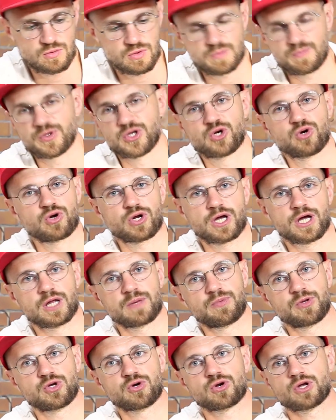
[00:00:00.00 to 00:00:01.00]
но от пятерки,
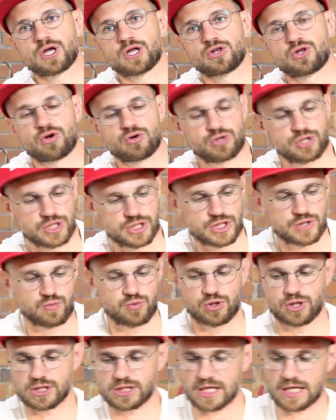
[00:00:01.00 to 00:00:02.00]
от пятерки, от 3000
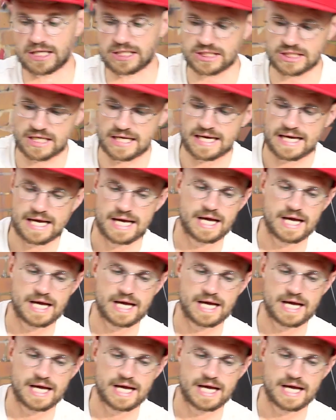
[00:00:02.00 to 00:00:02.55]
будет достаточно.